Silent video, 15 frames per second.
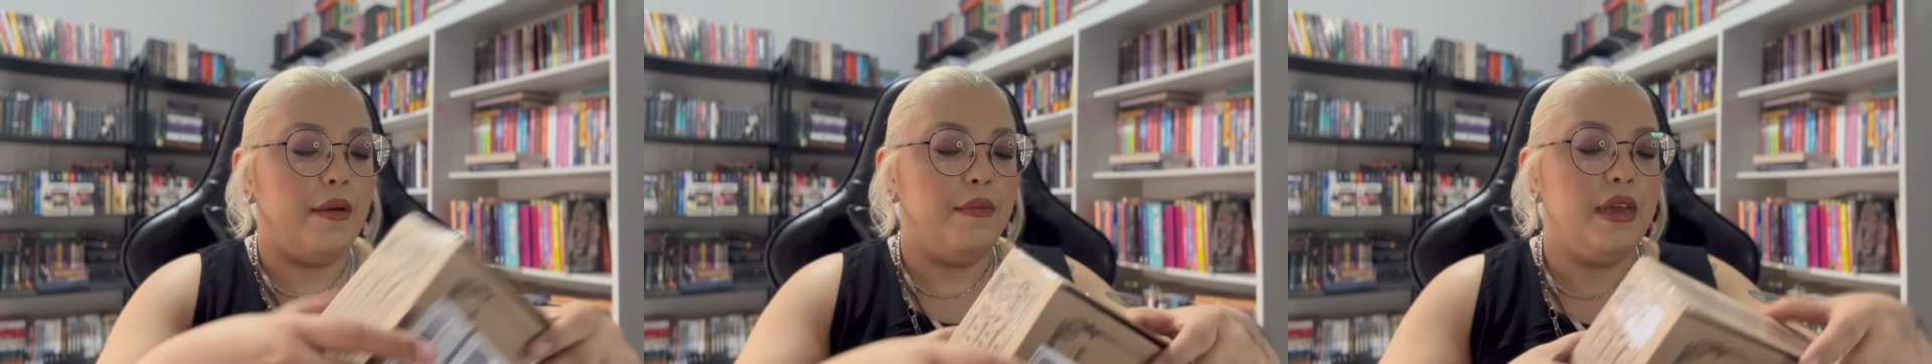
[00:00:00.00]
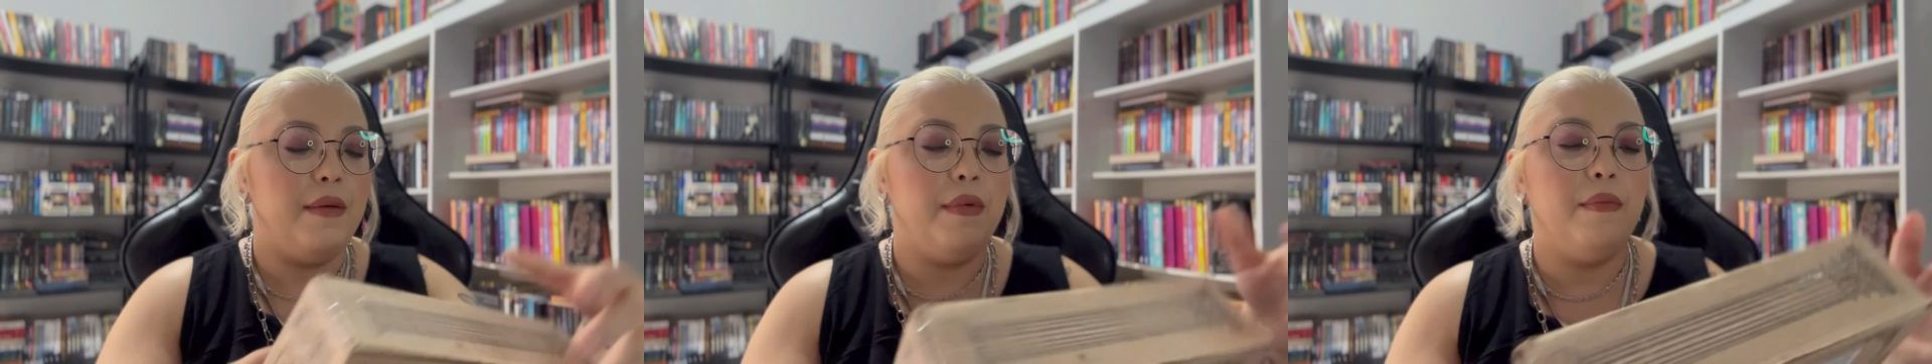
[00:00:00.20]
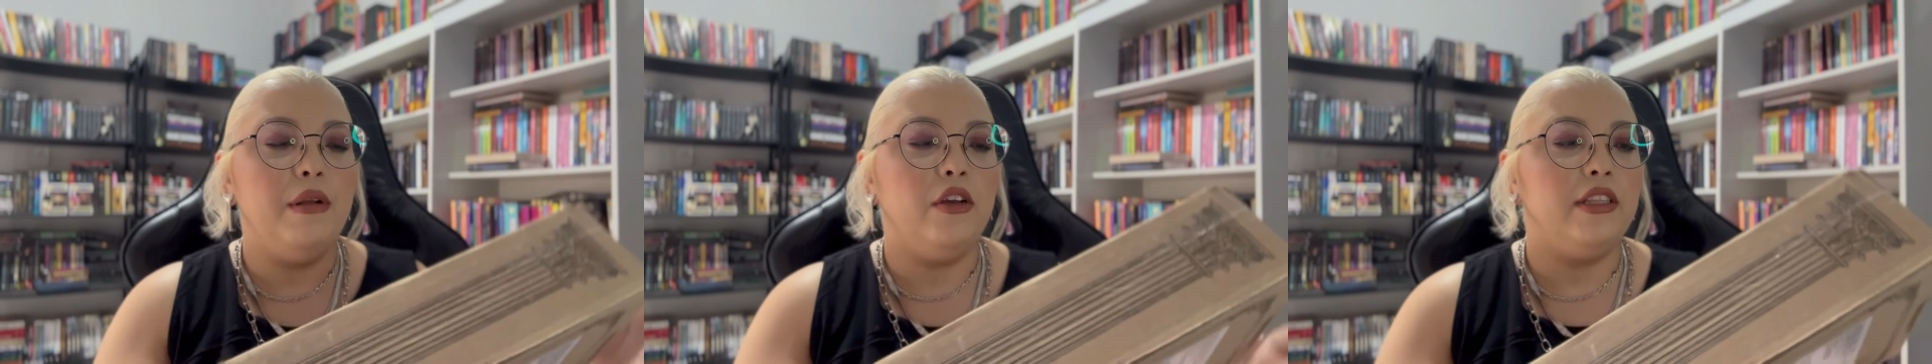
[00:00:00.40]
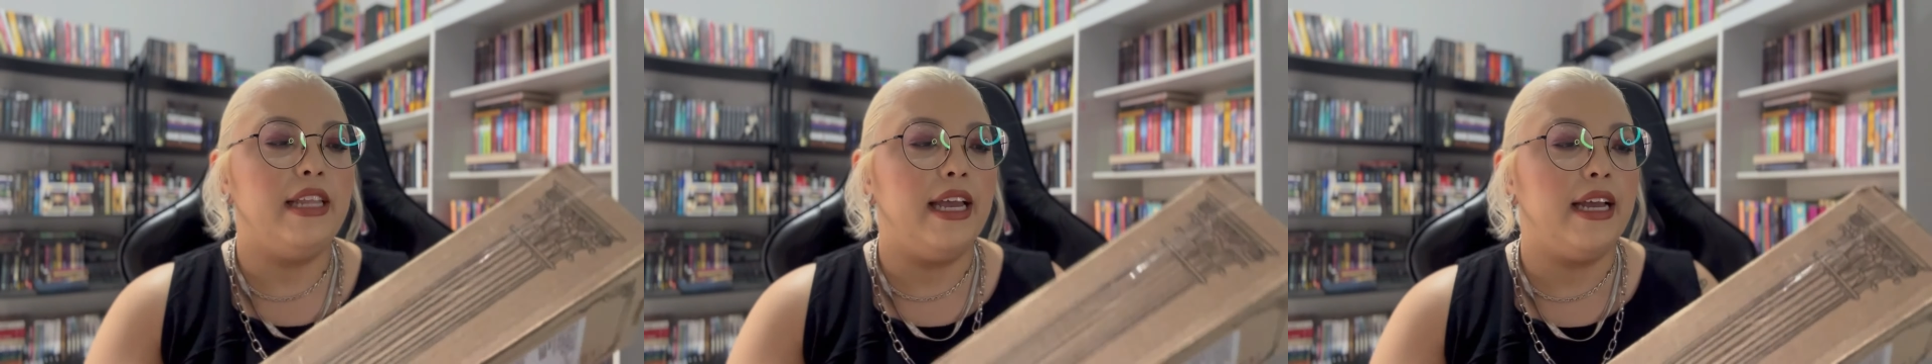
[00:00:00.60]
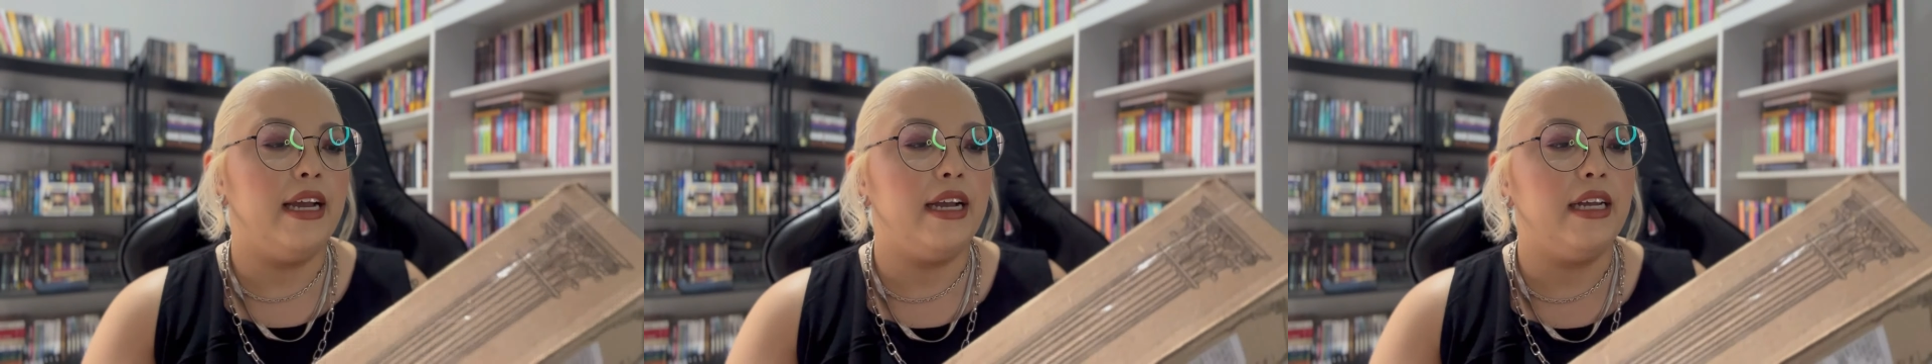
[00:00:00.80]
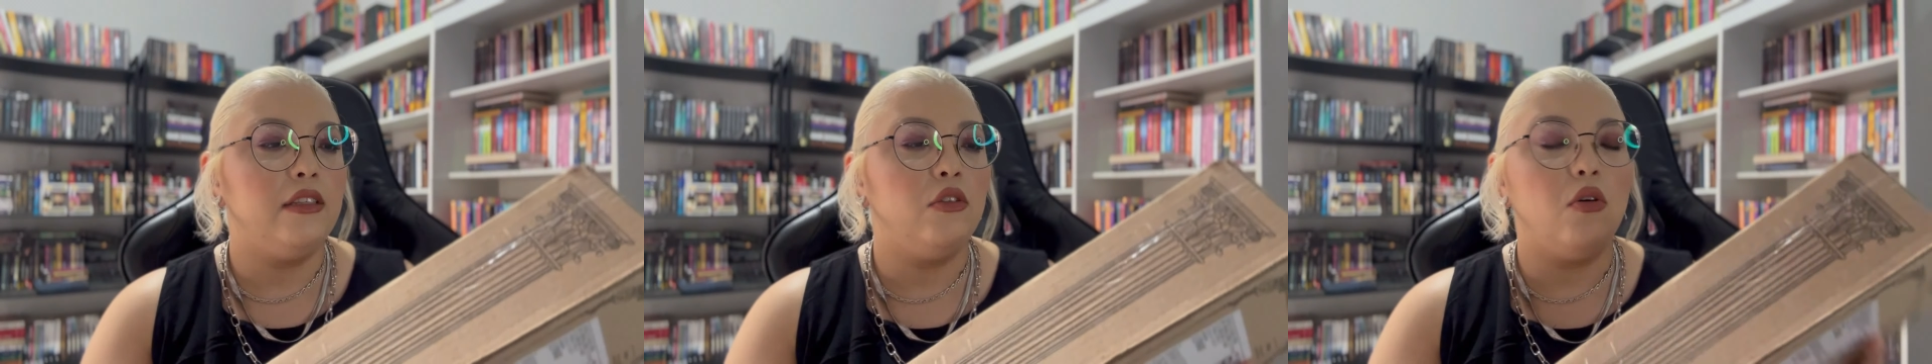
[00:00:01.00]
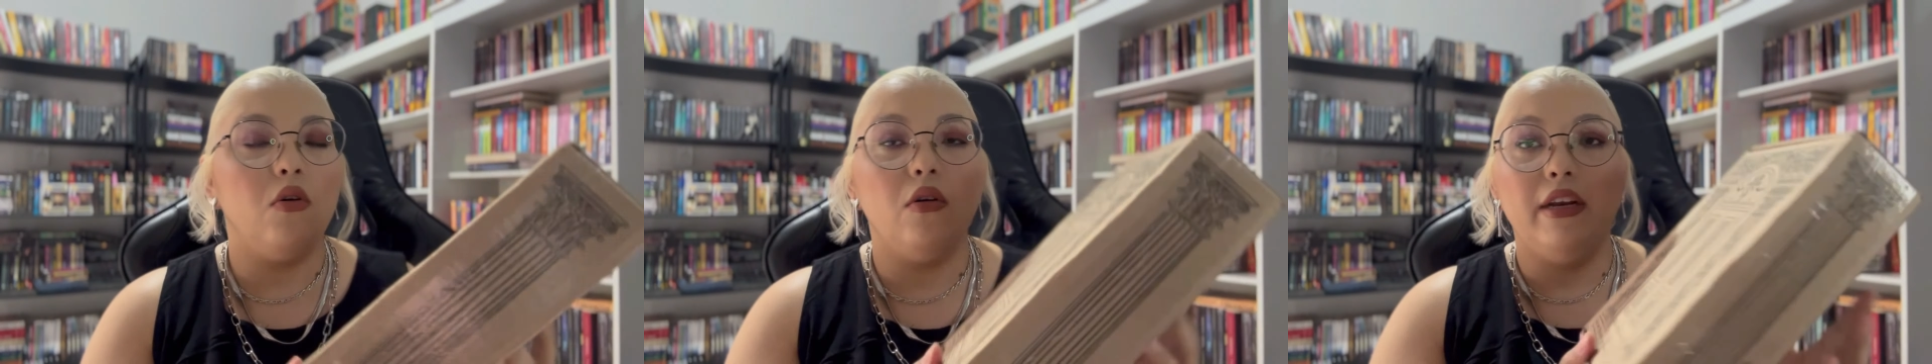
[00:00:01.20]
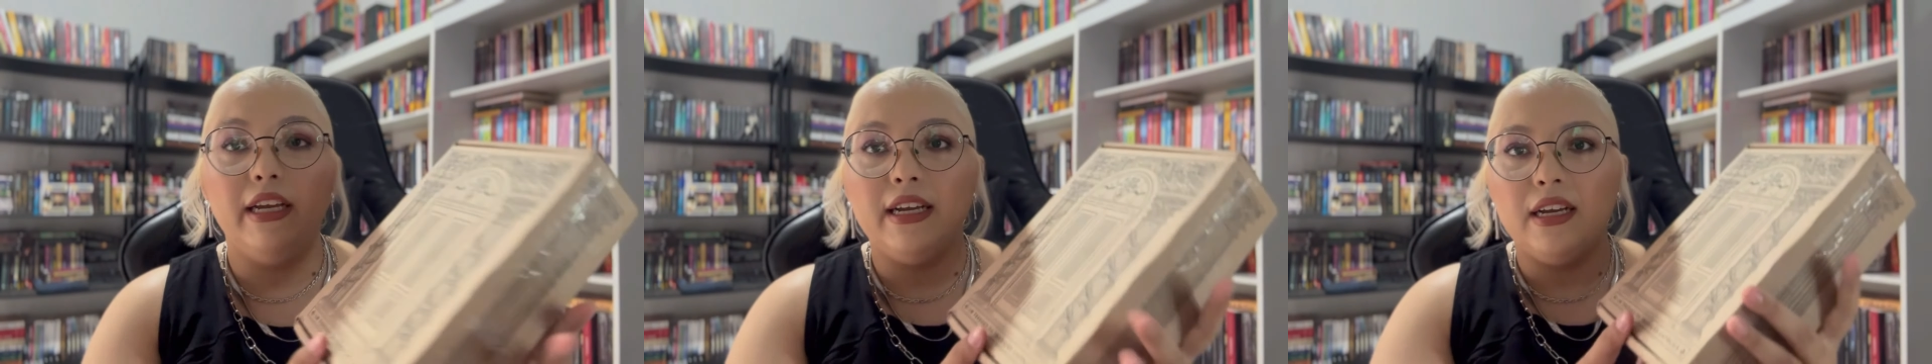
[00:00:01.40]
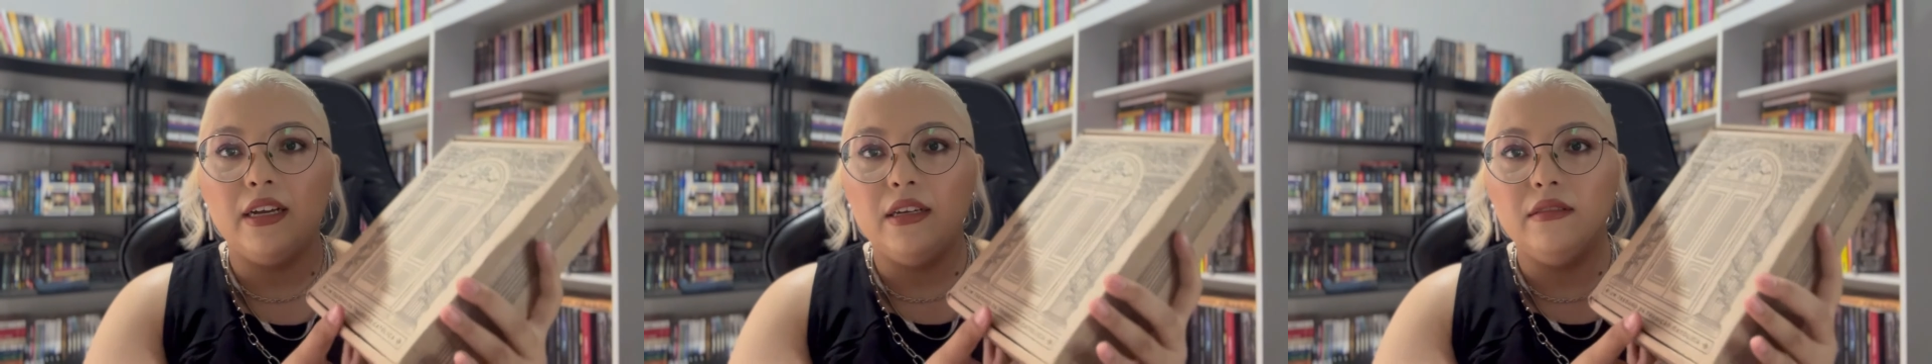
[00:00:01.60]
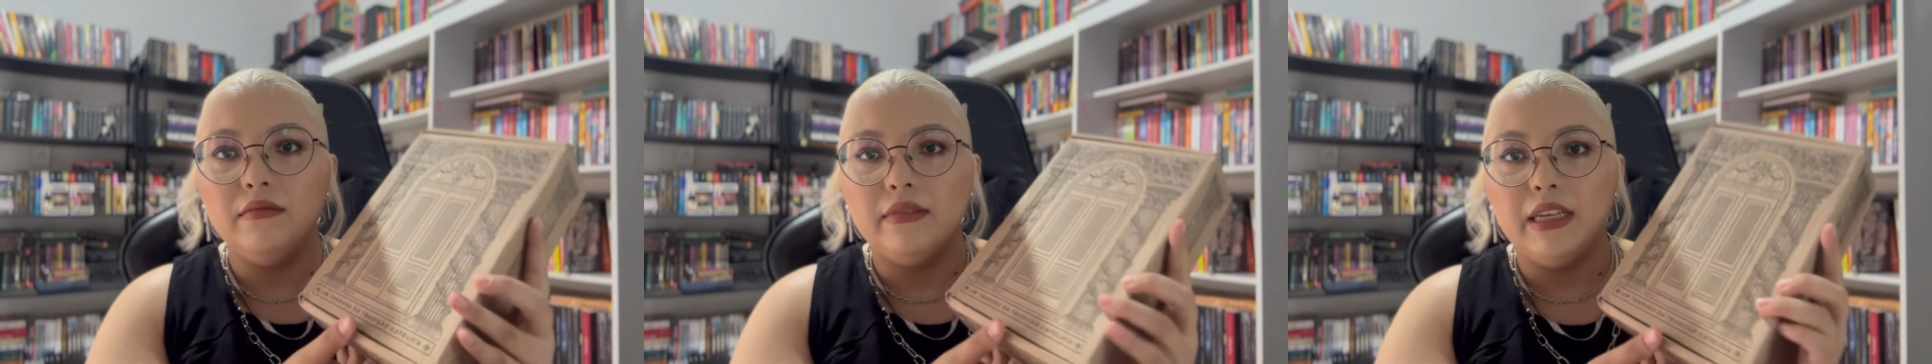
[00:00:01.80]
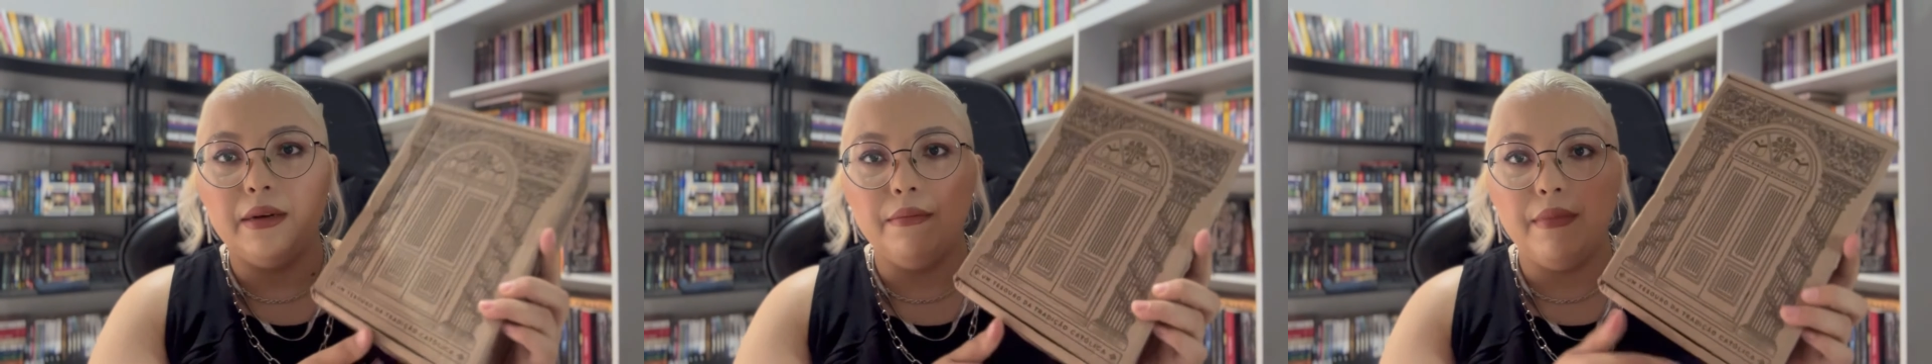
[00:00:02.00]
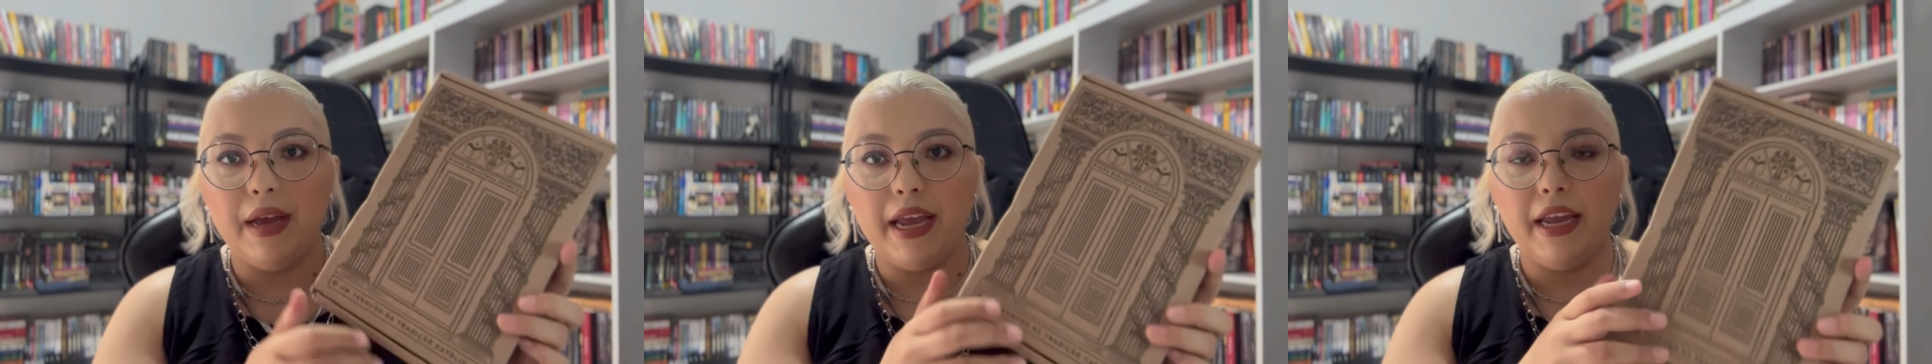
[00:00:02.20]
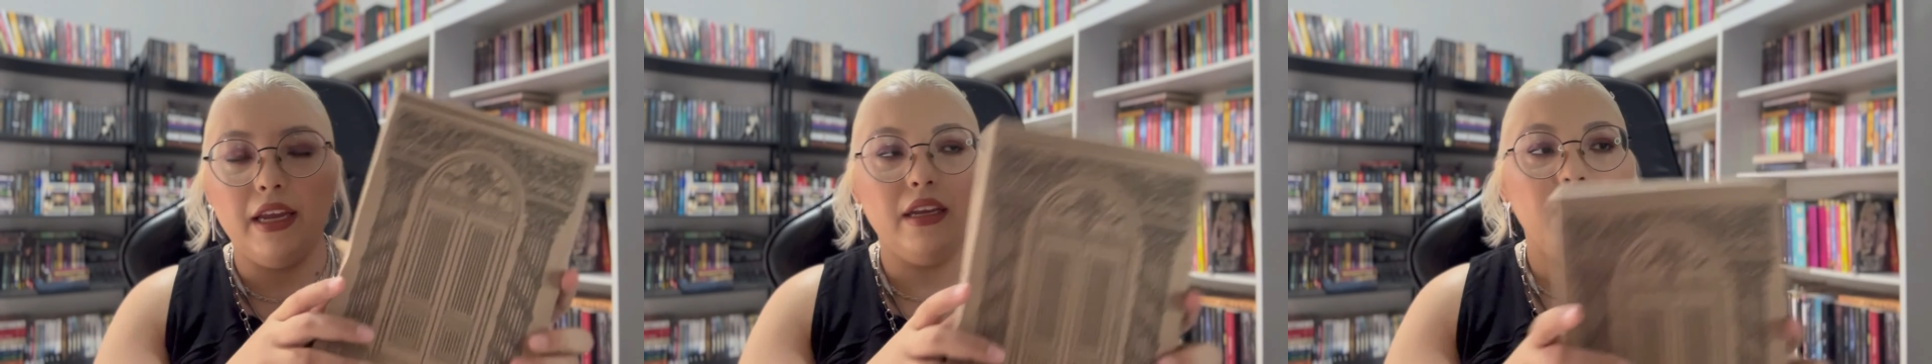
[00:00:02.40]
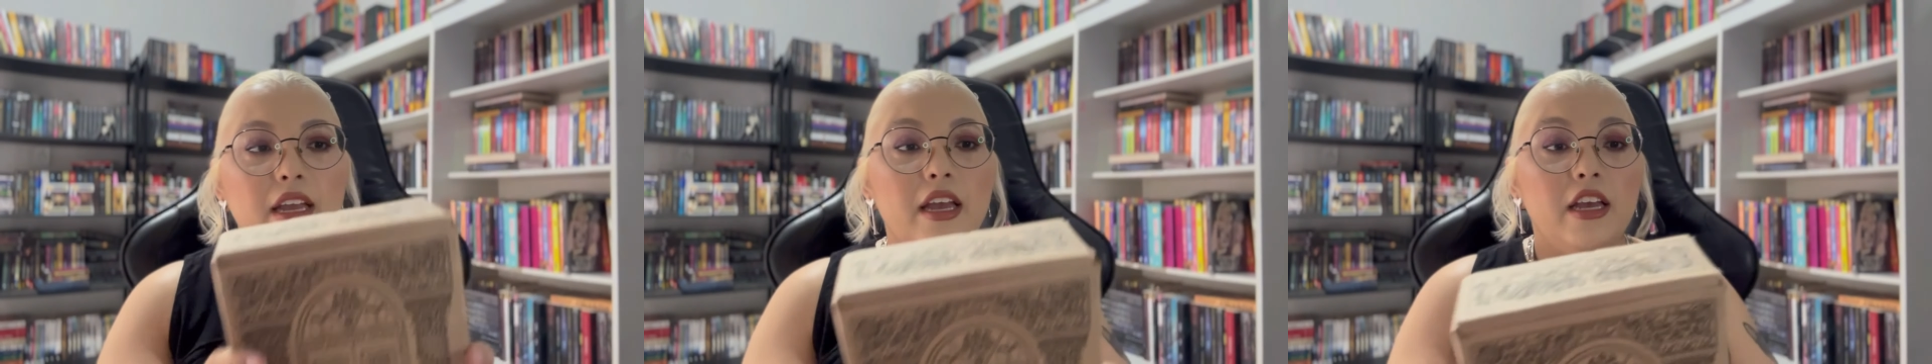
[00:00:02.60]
minha biblioteca católica também.